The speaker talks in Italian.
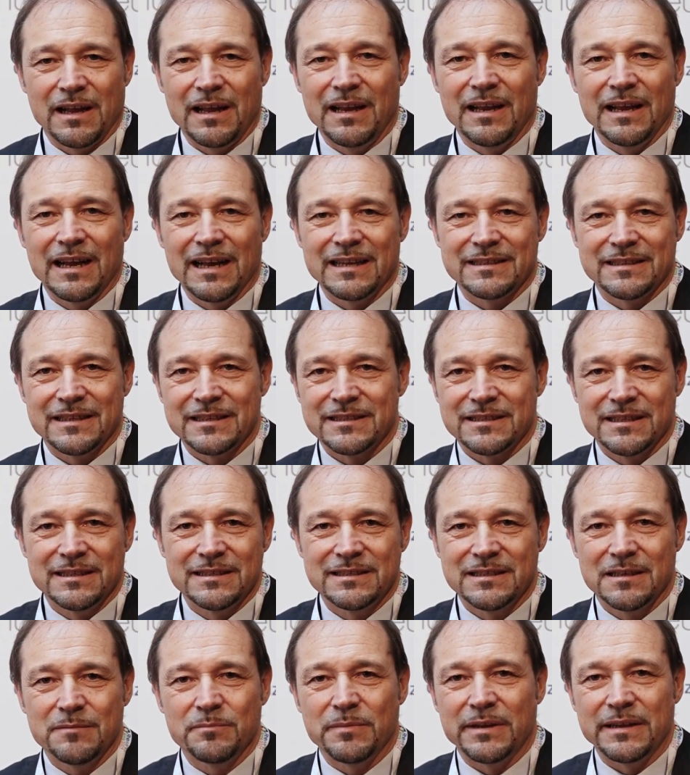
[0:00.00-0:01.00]
è legata
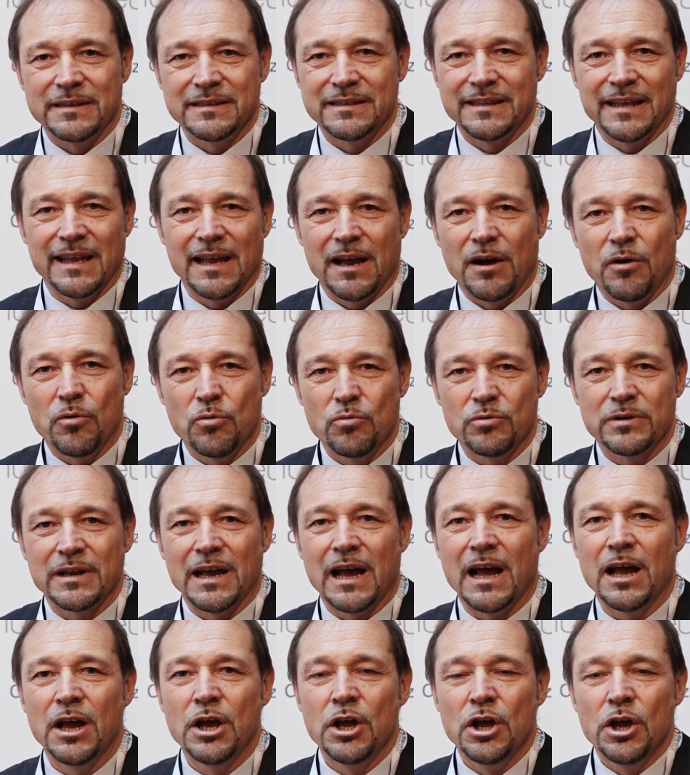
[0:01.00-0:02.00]
essenzialmente a
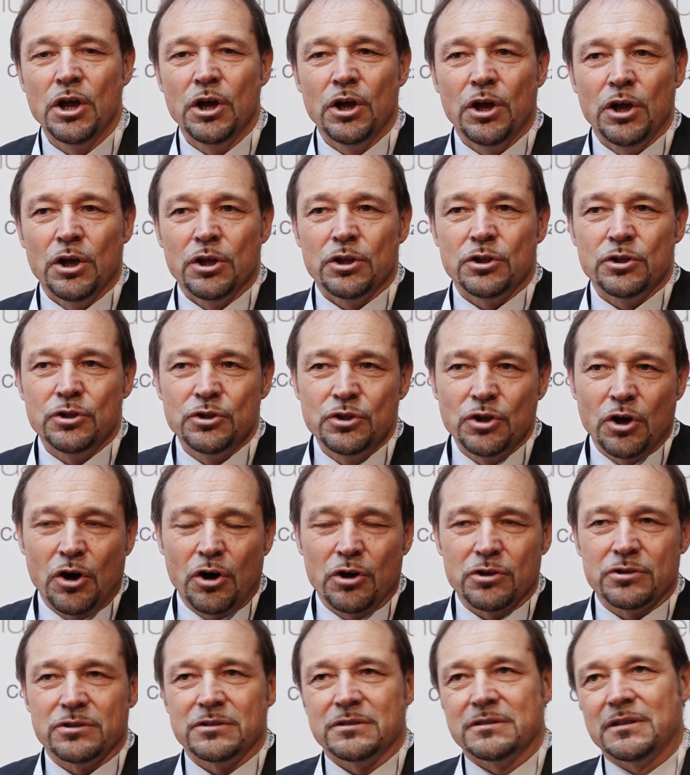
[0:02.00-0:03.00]
una
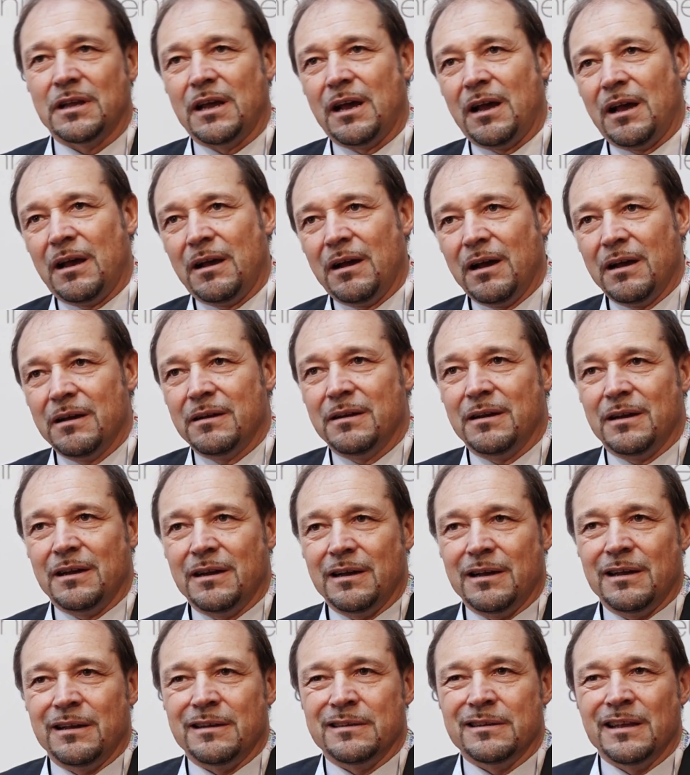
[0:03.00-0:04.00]
non
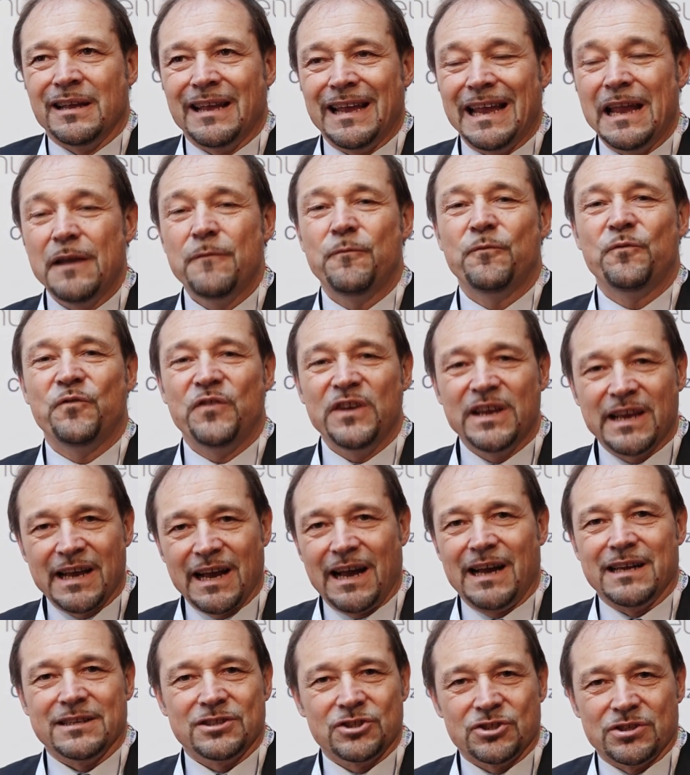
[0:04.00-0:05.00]
eh,
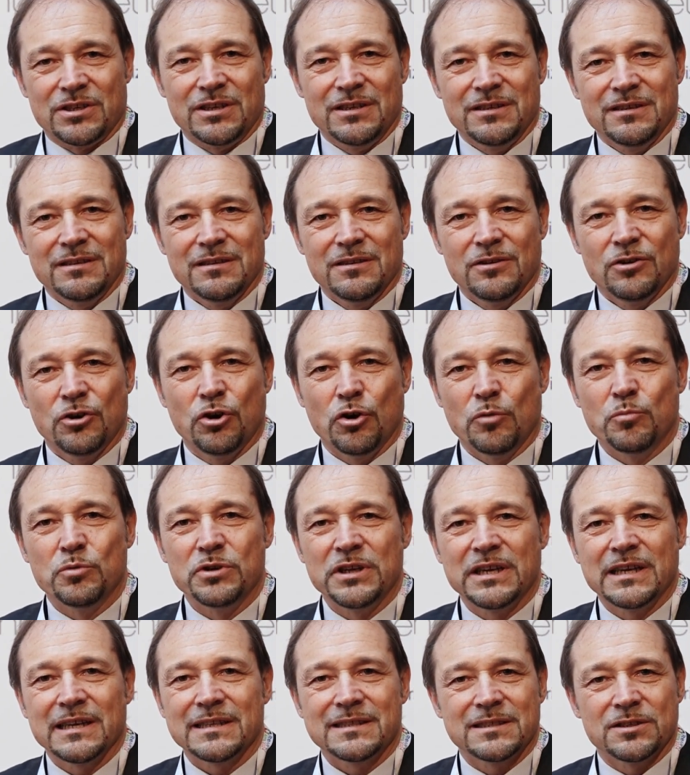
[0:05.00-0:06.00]
efficace
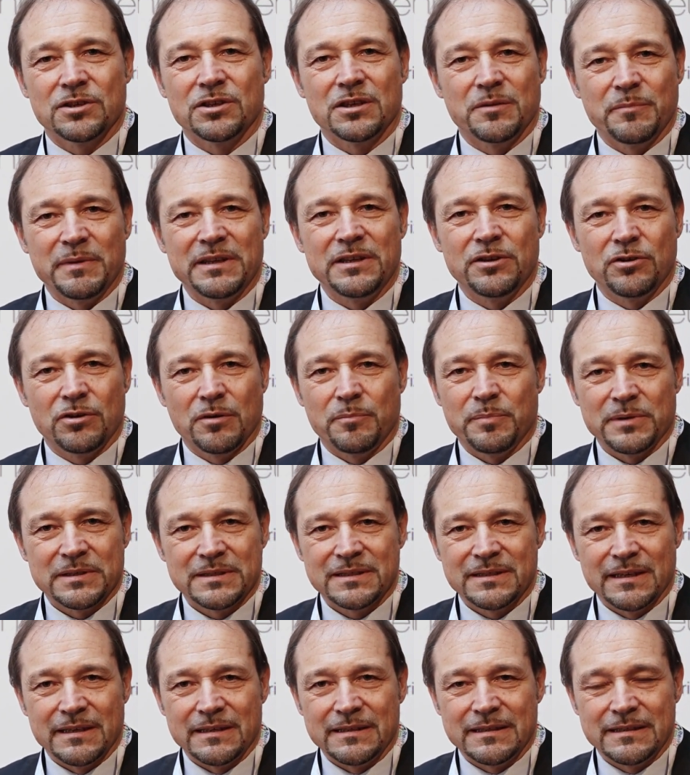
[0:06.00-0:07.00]
comunicazione
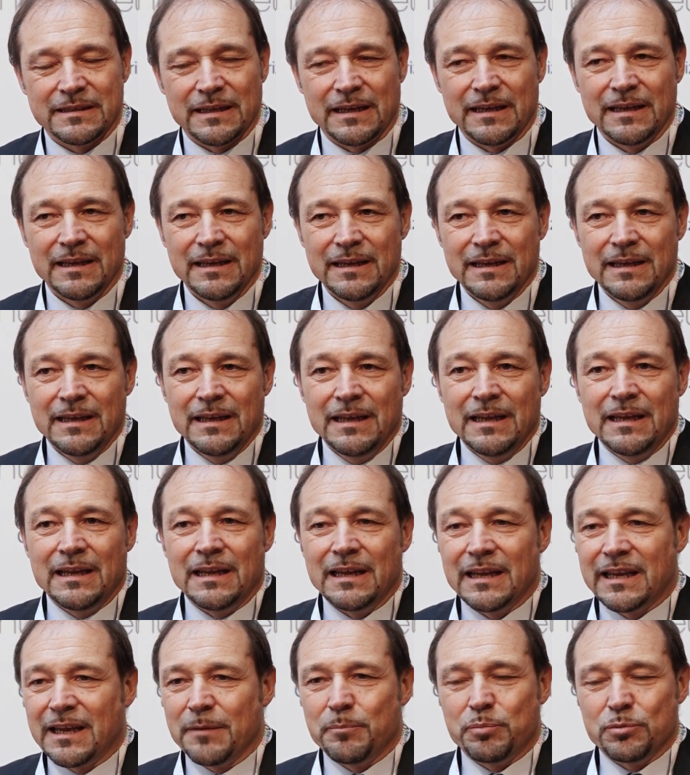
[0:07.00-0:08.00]
medico-paziente,
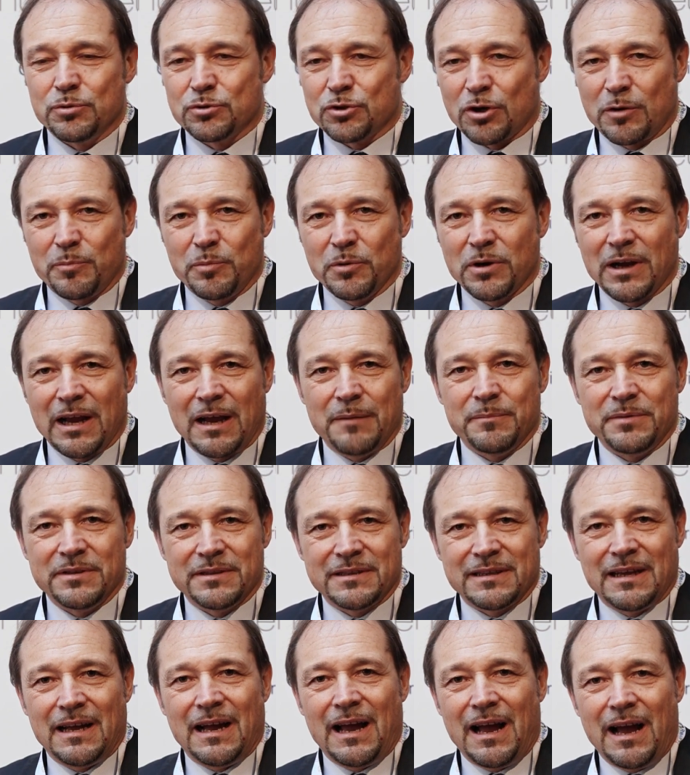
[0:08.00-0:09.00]
il che purtroppo
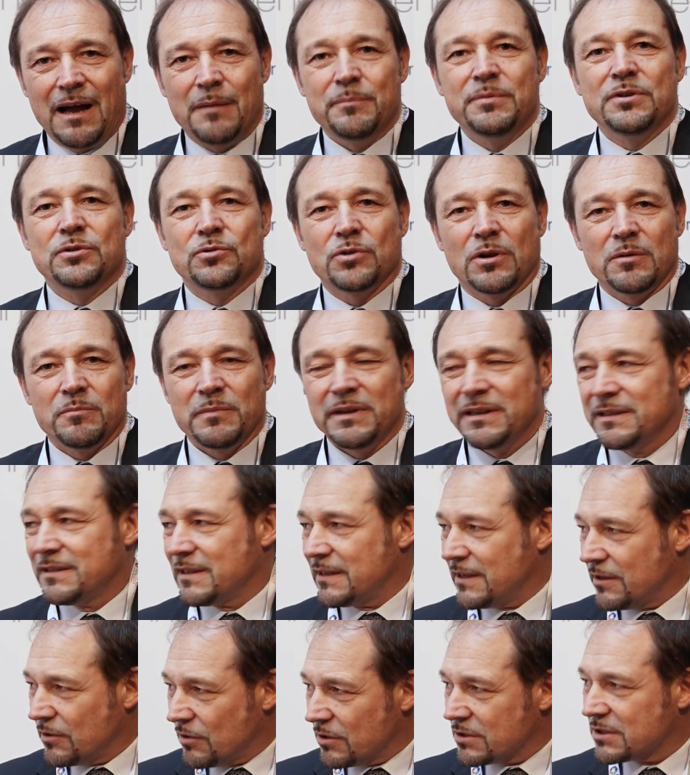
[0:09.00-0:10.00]
capita
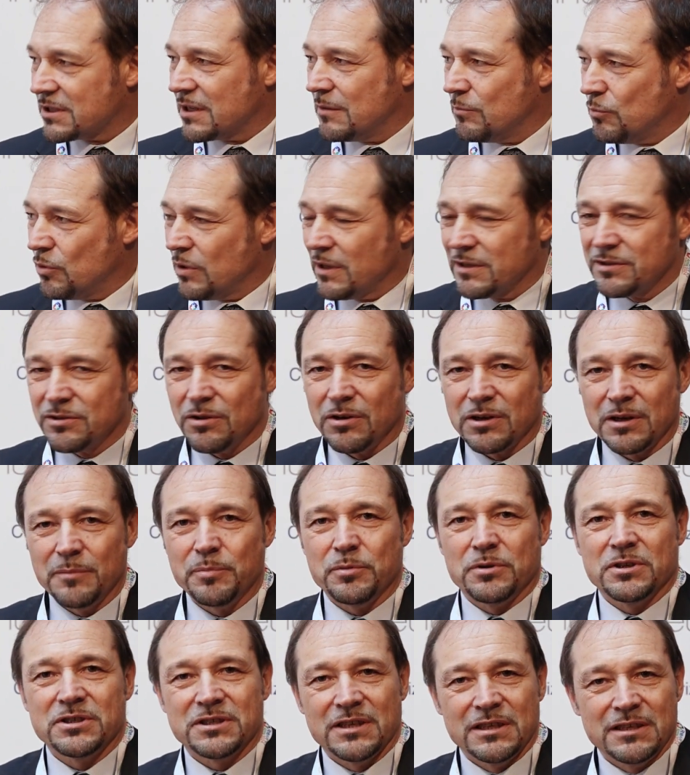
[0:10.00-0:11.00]
abitualmente nei nostri ambulatori
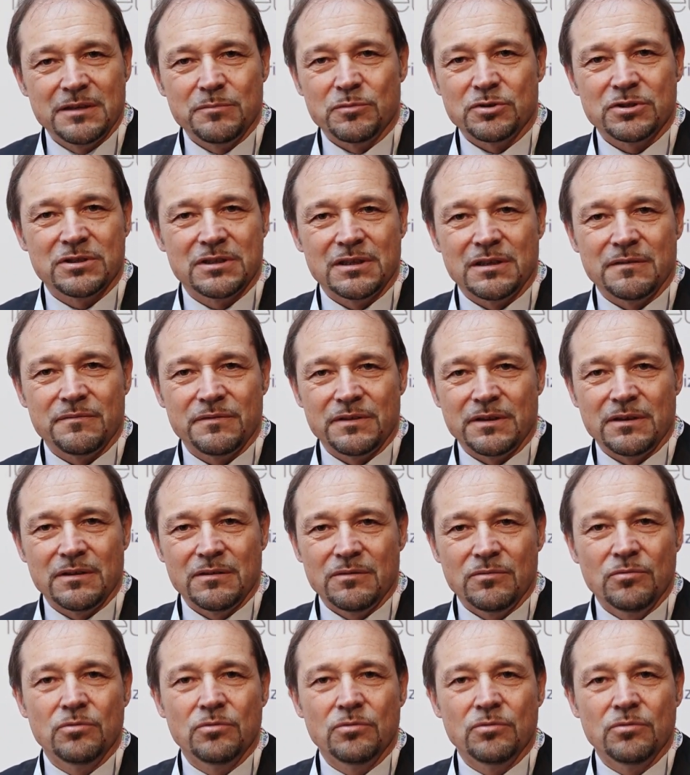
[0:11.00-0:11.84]
per una serie di motivi.